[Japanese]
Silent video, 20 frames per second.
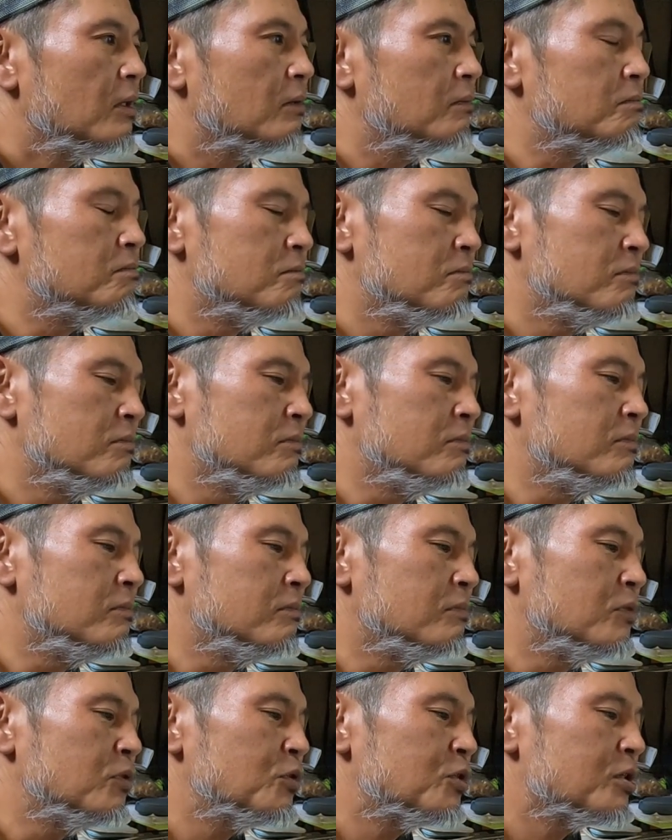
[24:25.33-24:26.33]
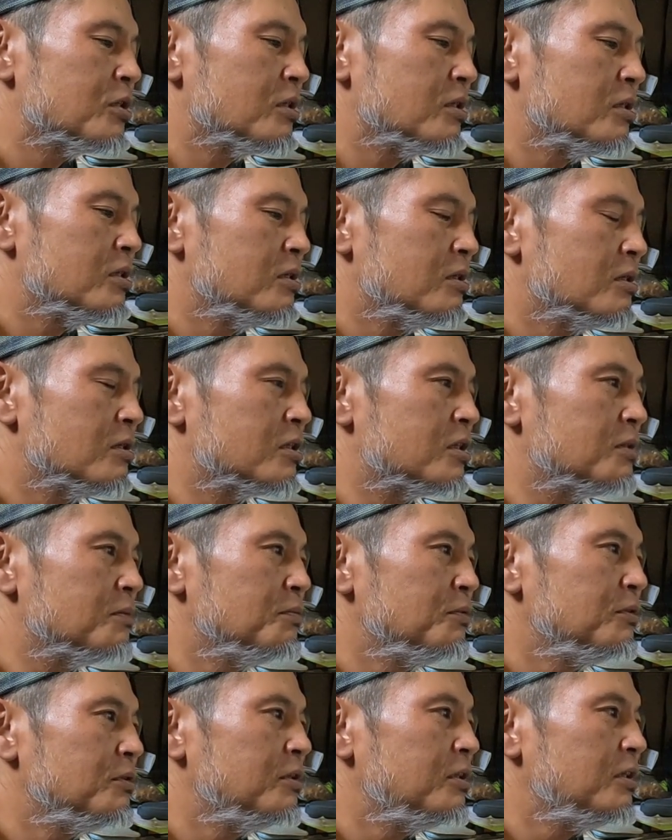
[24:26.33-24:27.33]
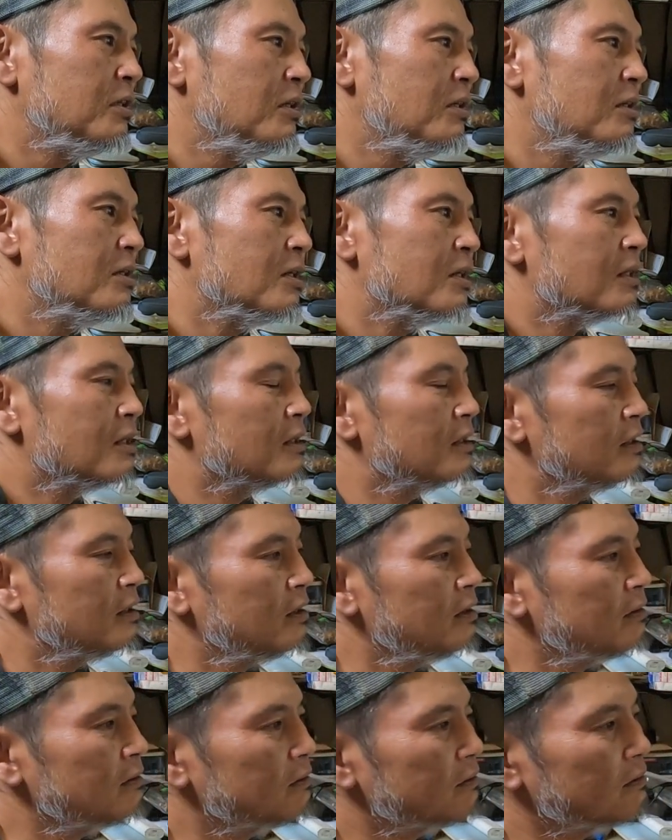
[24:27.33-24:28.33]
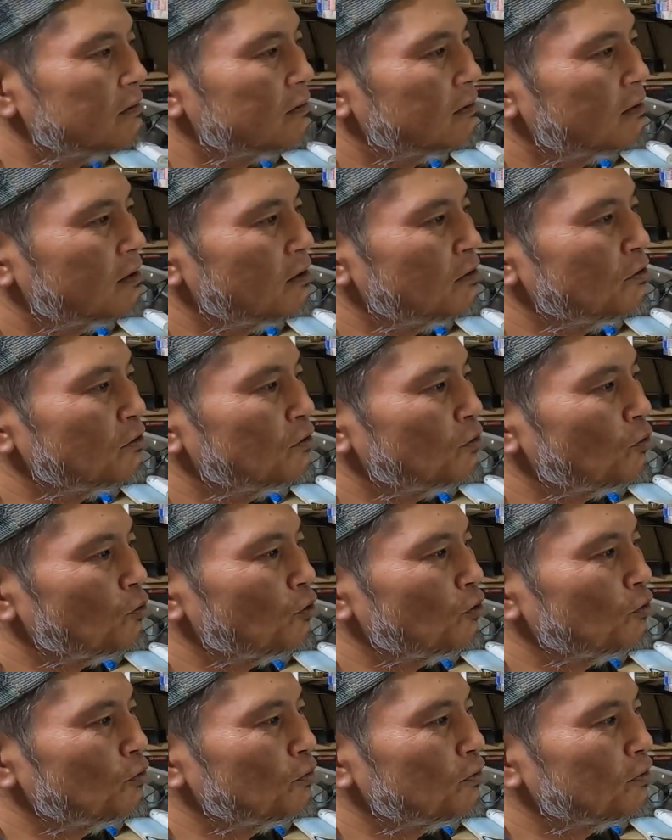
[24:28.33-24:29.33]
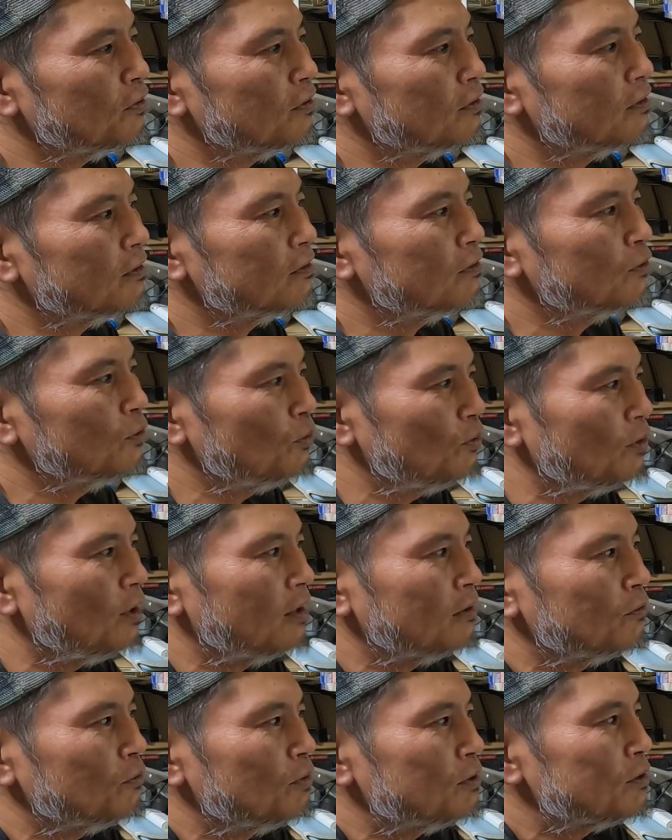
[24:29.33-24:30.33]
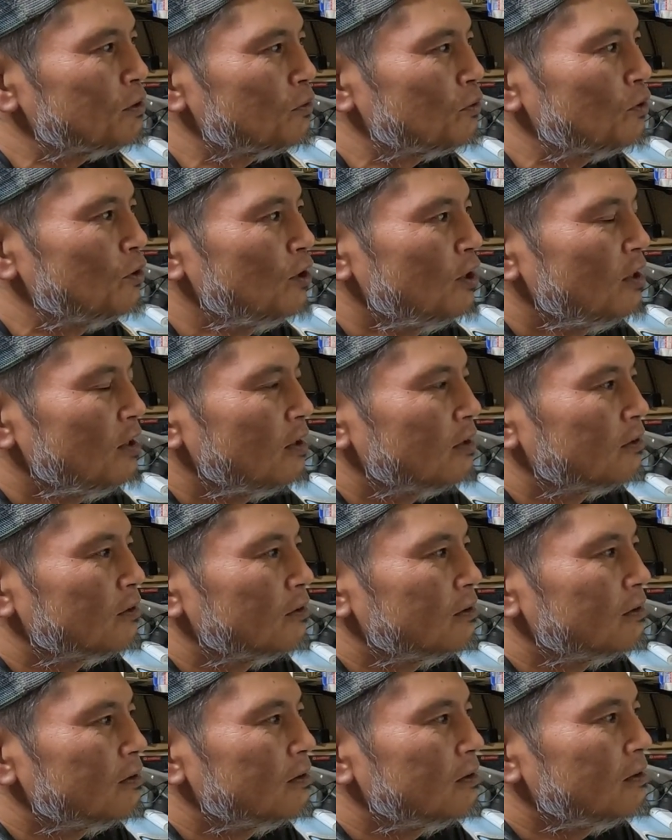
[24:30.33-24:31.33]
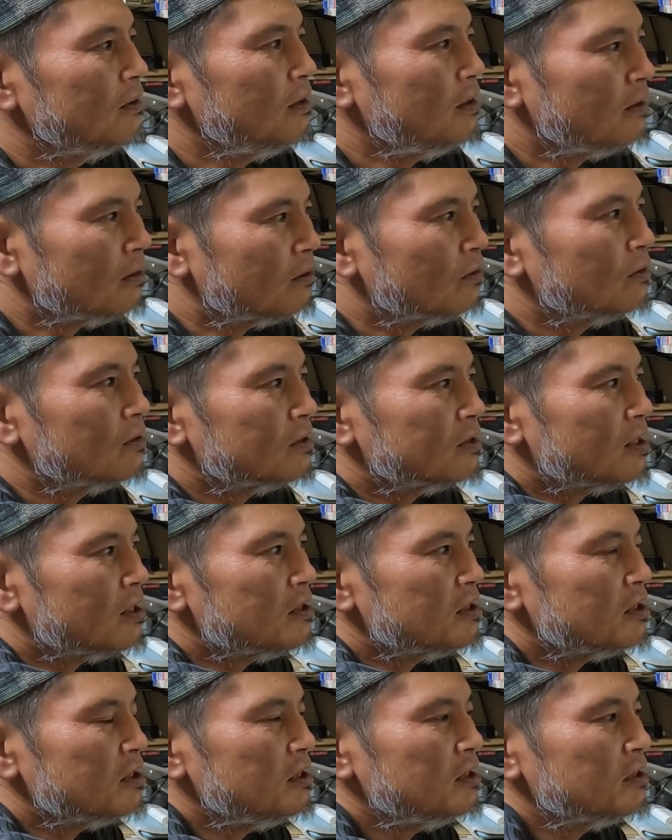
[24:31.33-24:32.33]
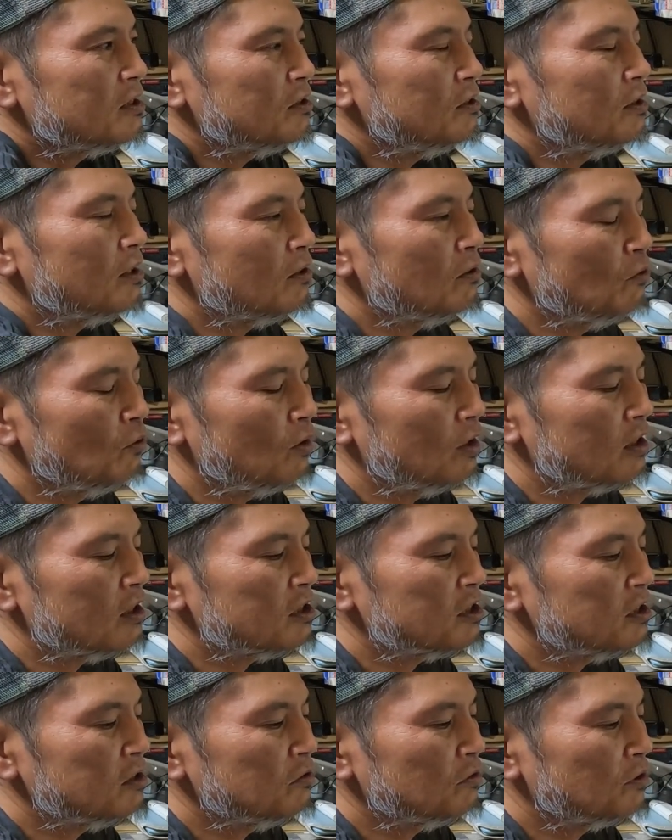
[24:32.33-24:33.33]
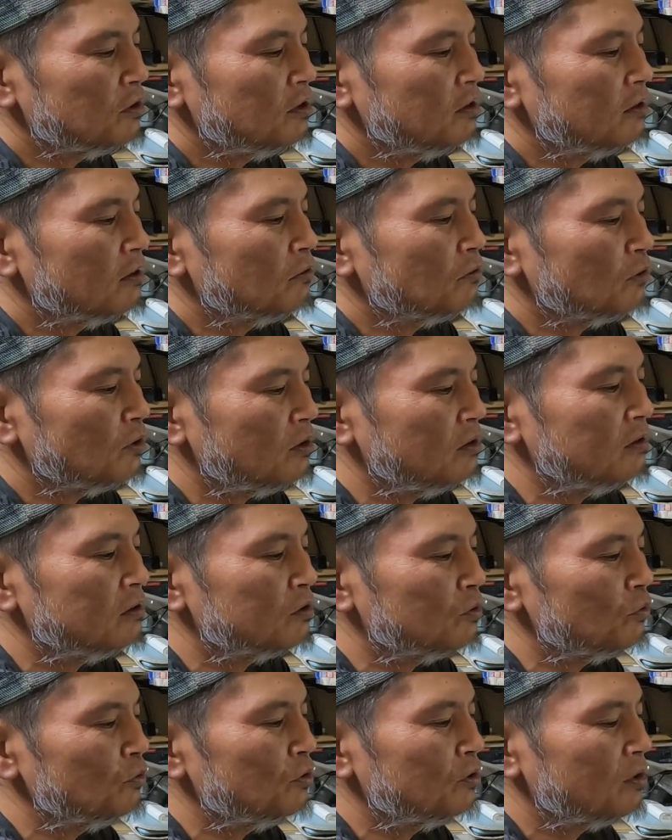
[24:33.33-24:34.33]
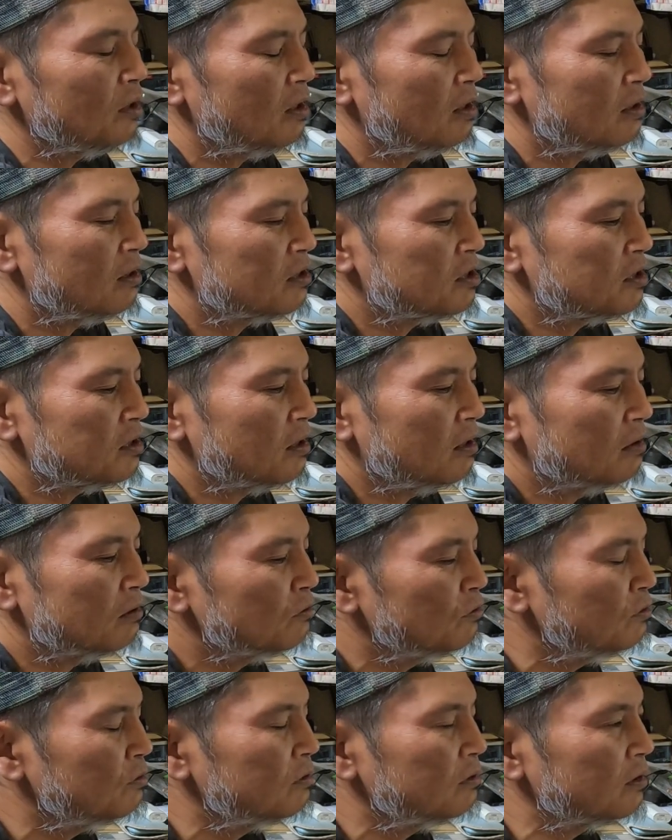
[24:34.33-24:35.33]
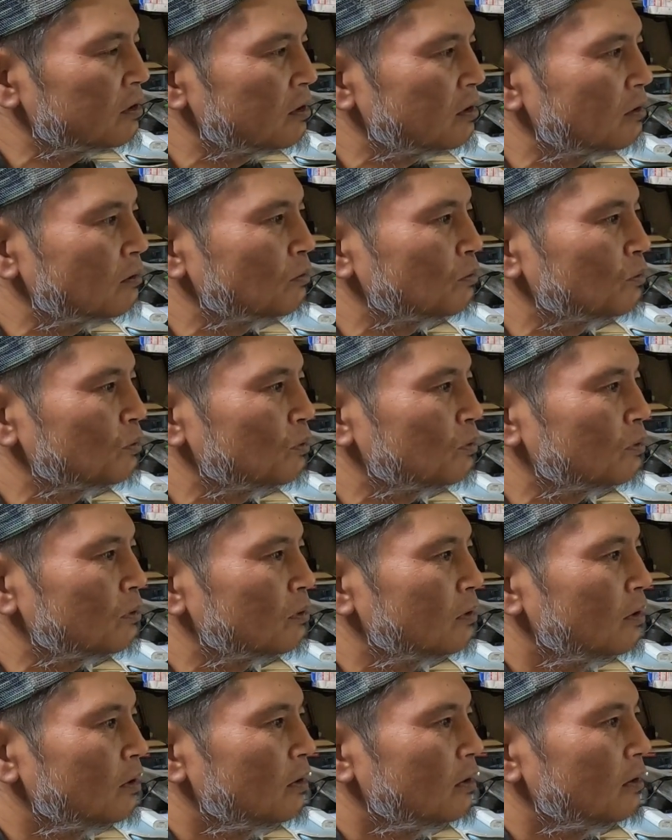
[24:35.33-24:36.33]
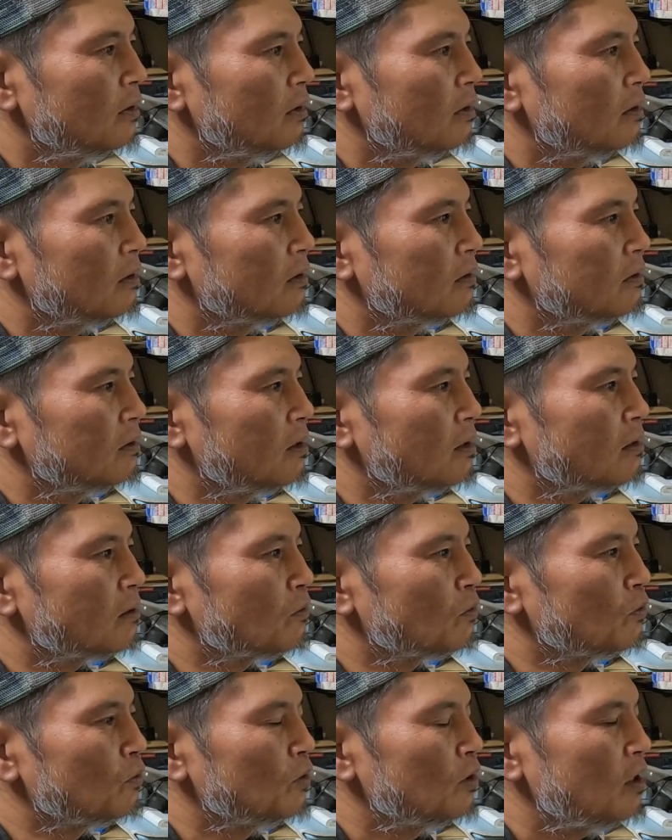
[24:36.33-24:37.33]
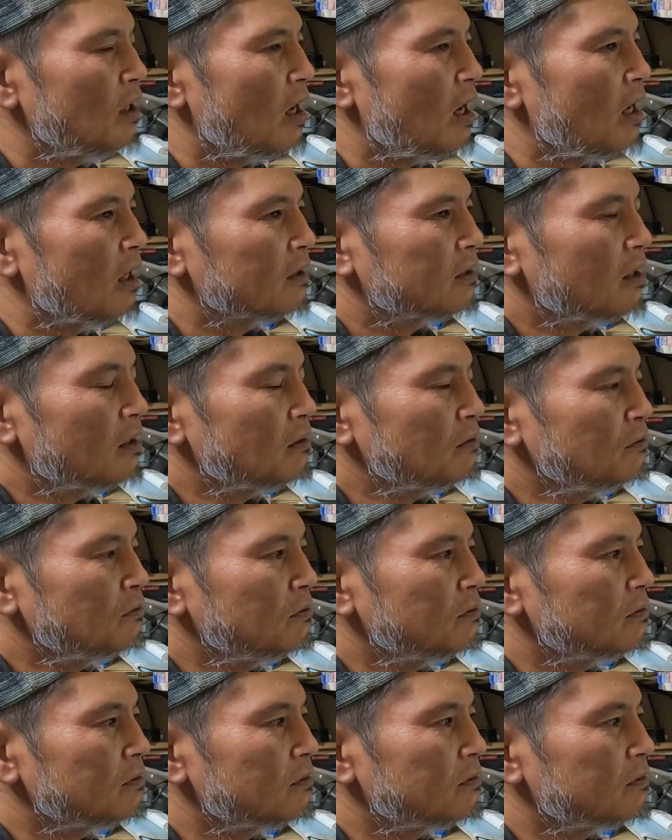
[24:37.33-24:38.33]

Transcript: うん、もしかしたら自分にね、なんかね、っていうところと、あとはその、ね、三振についてお話を聞いたときに、そういった話があるって聞くと、なんかこう、当たる